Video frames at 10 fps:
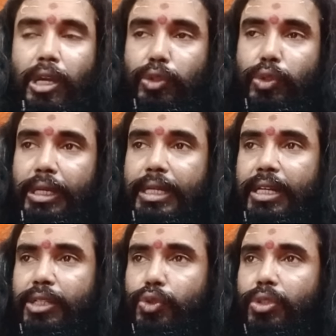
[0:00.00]
তো
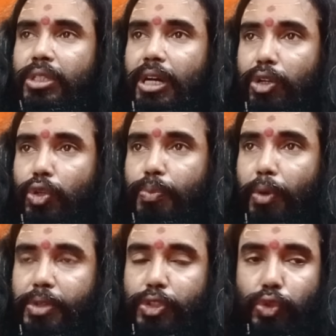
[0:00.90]
এখানে যদি কারোর
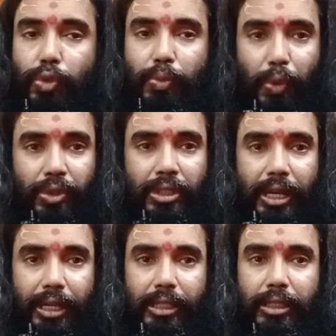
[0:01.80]
পবিত্র মন
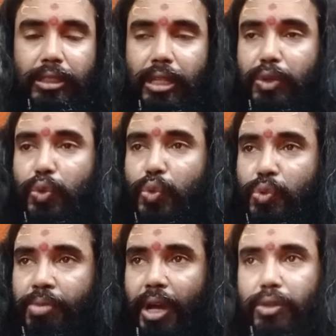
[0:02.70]
থাকে তার গুণ
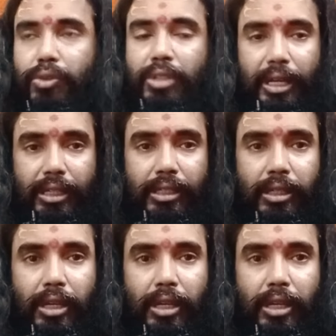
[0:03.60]
ভালো থাকে